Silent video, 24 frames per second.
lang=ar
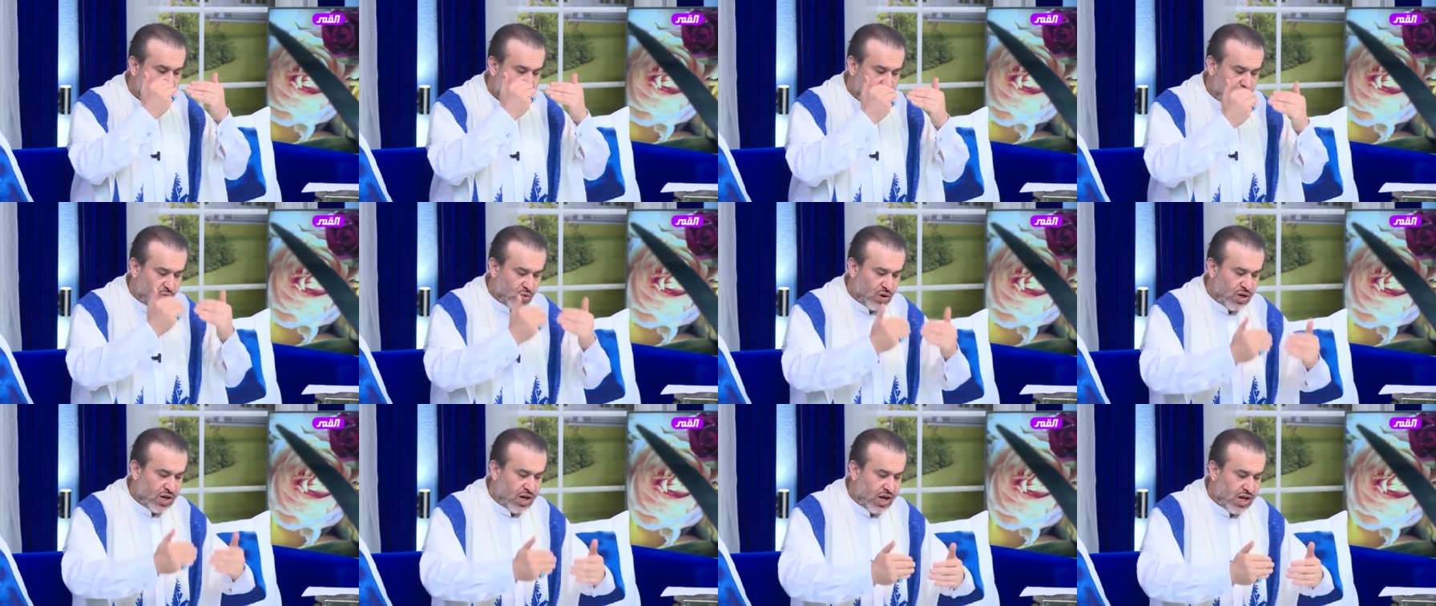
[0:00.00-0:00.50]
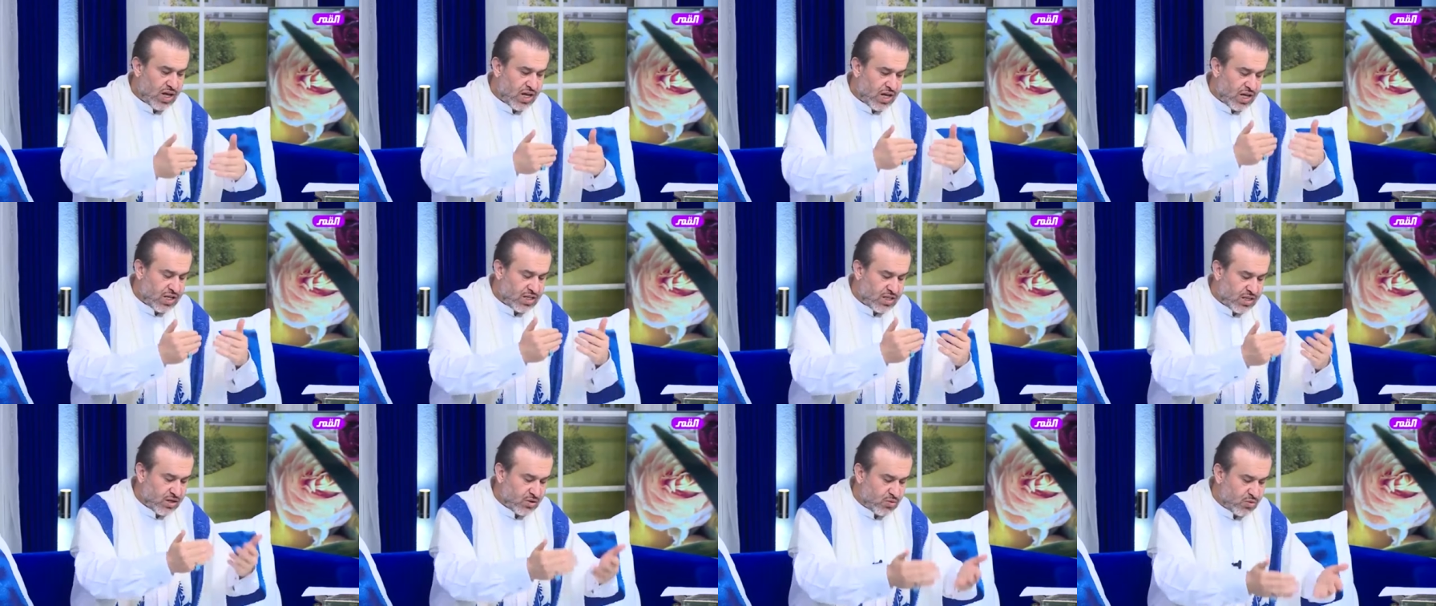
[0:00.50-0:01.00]
الولايه
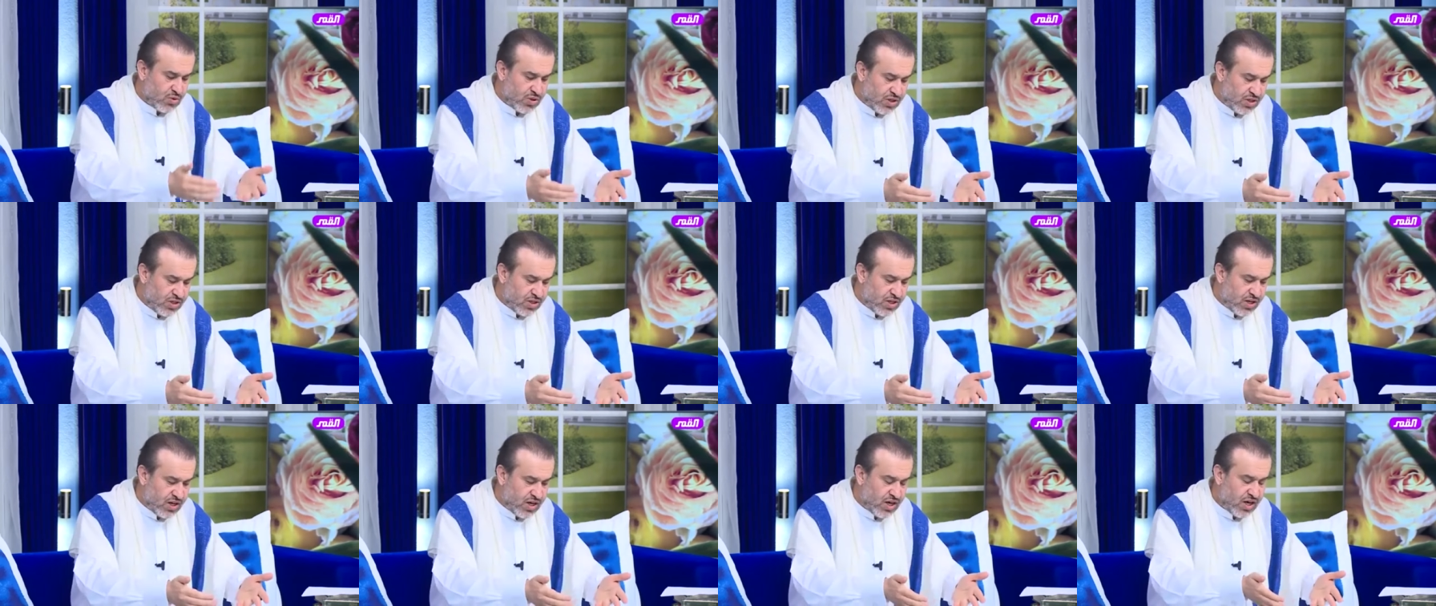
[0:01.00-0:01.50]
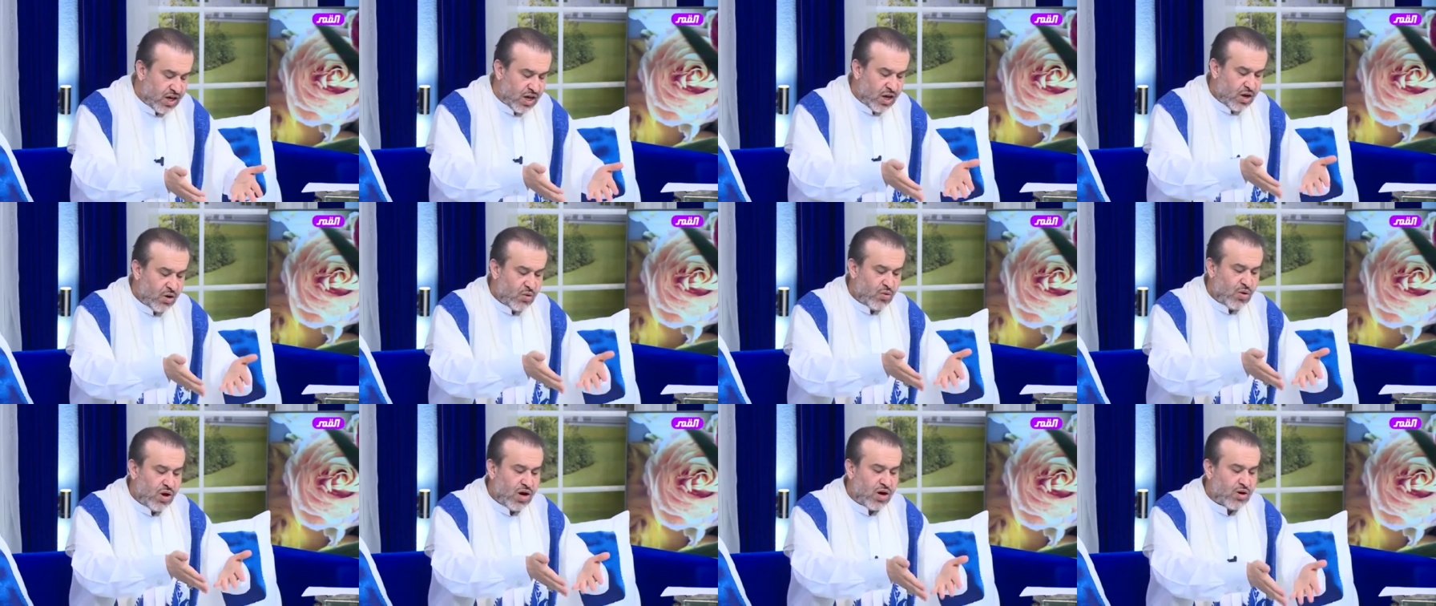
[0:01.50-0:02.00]
التكوينيه
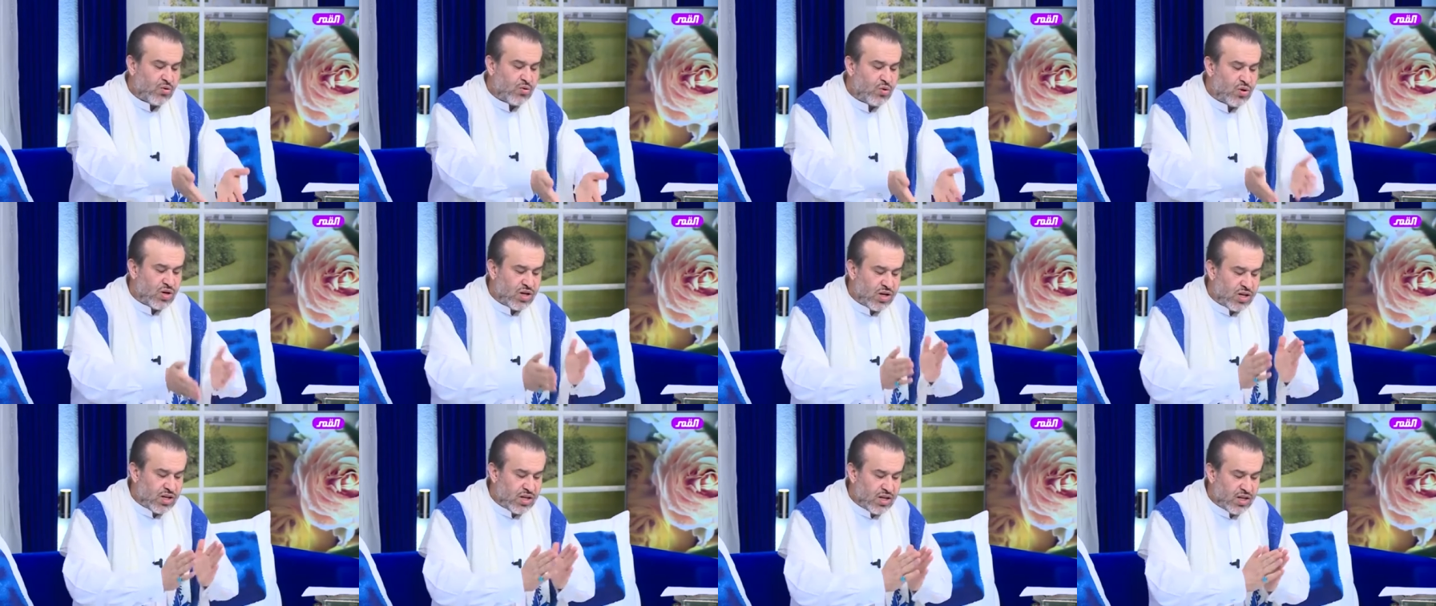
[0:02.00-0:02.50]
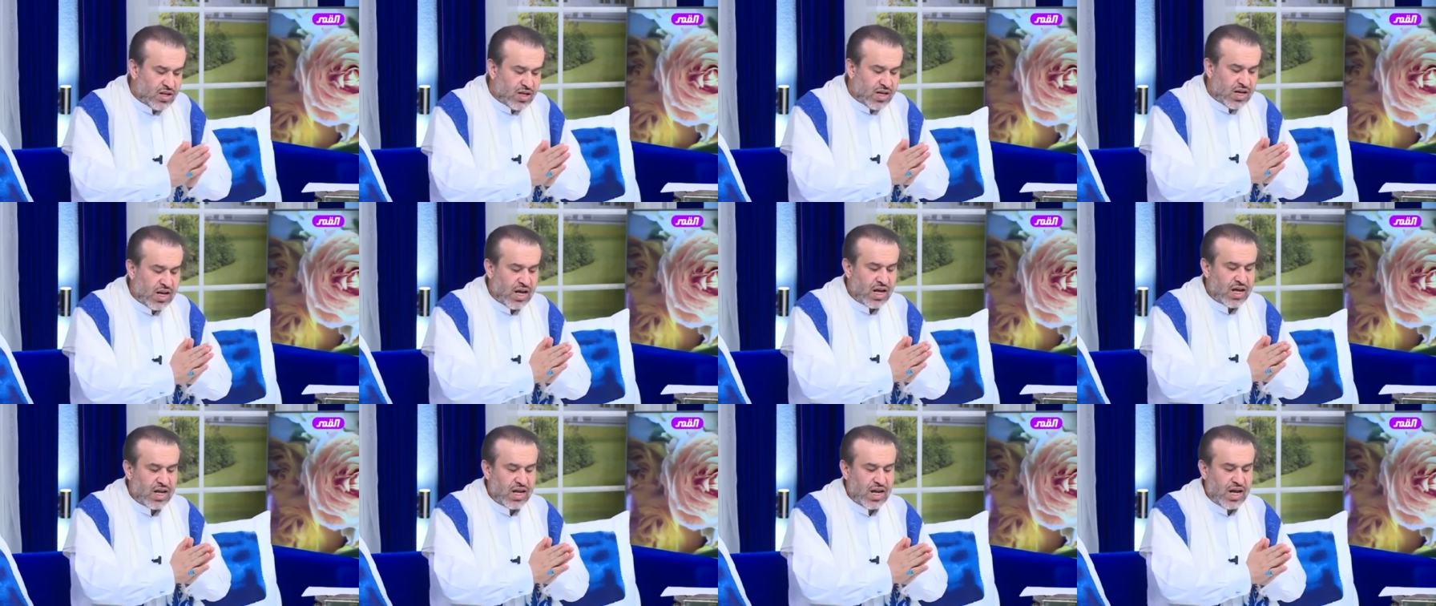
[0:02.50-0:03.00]
واقول
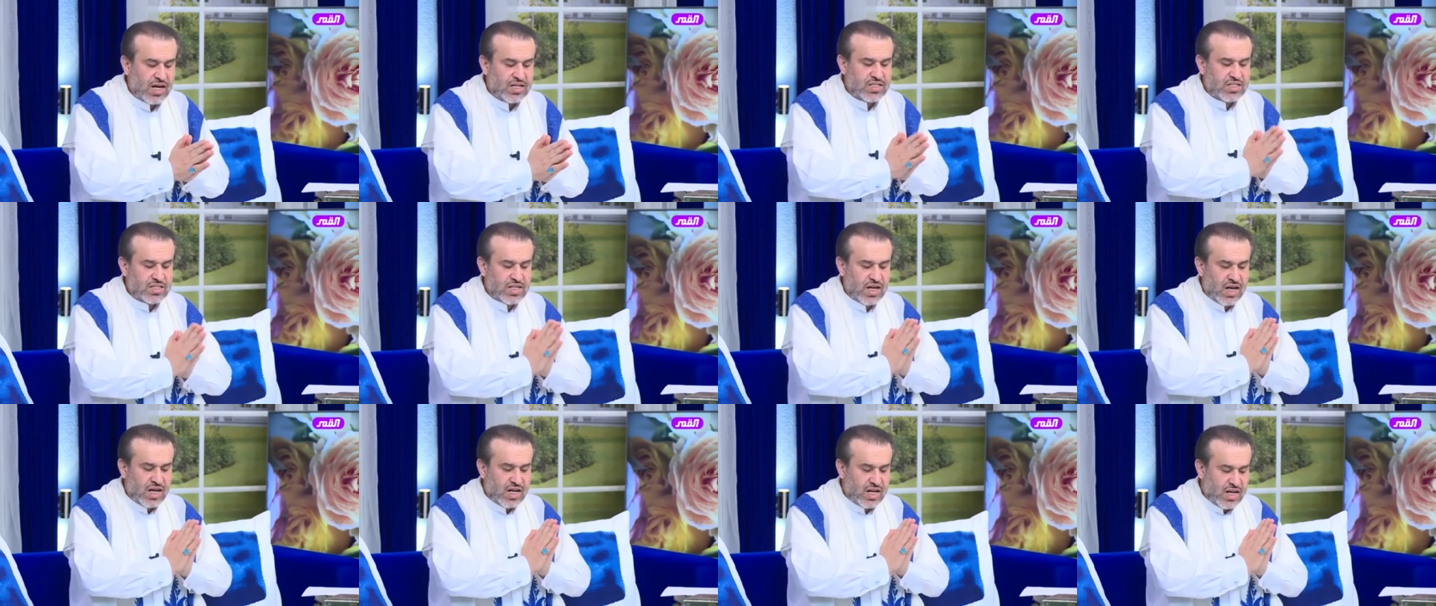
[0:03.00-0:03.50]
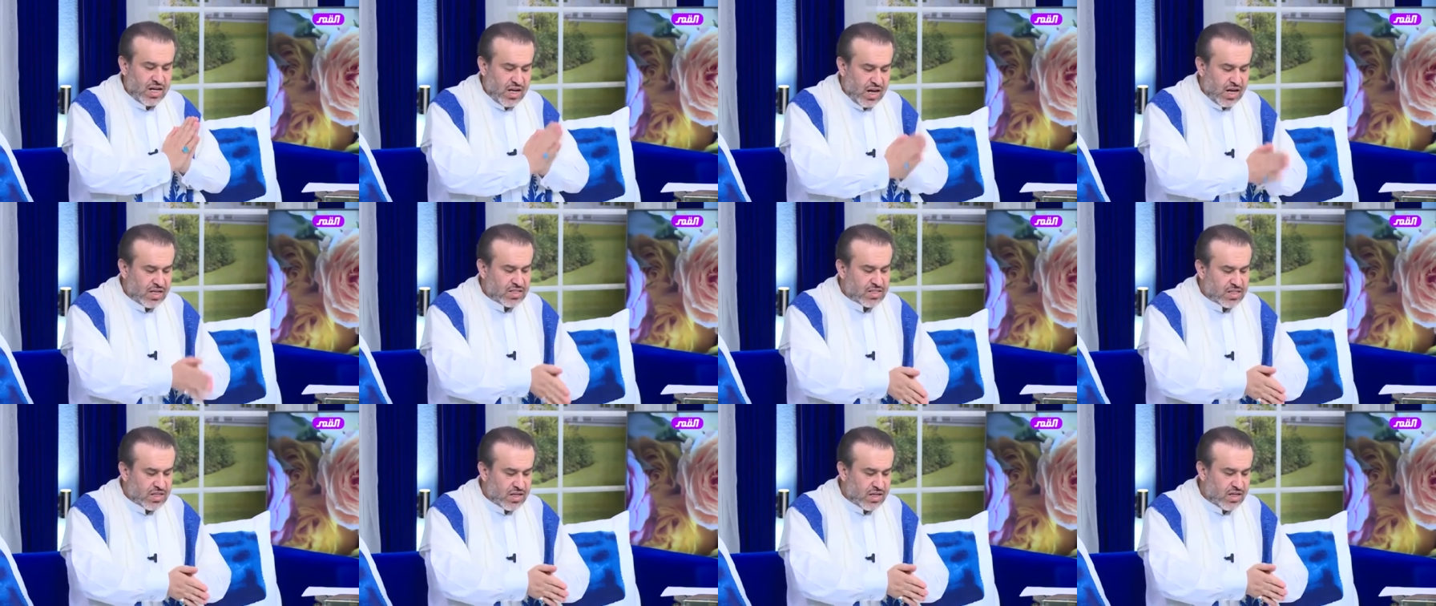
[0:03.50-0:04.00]
للاخ العزيز علي
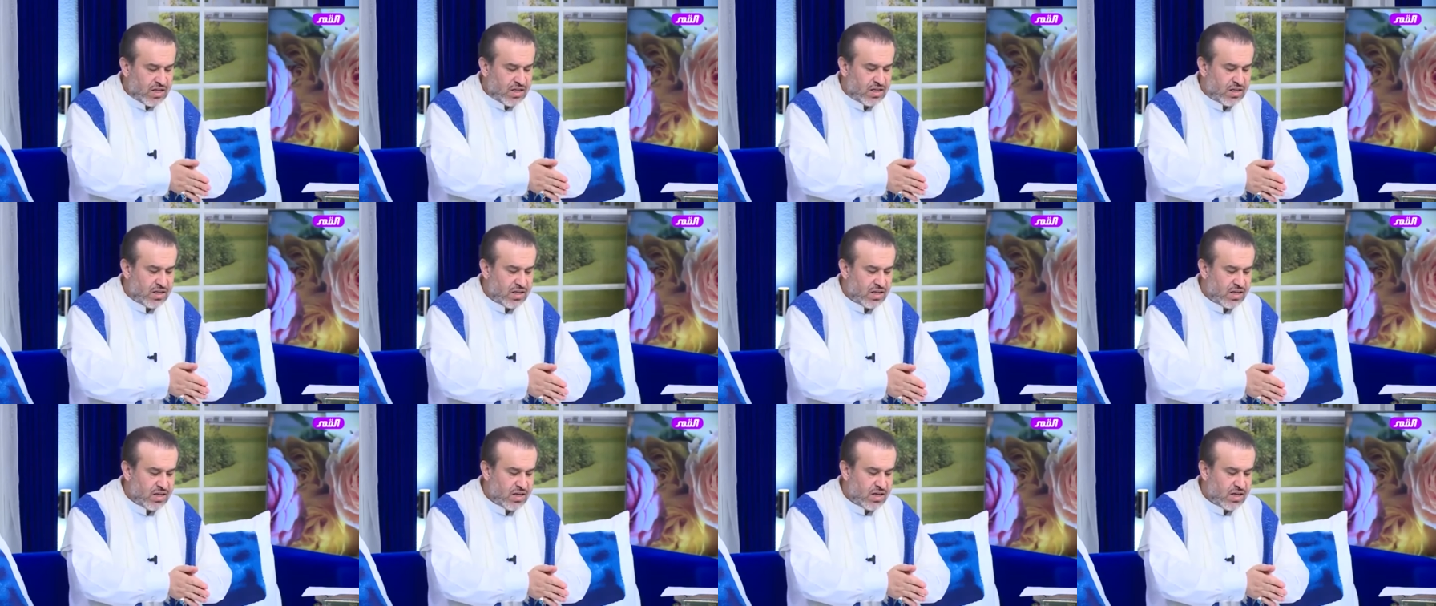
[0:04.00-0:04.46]
الناصري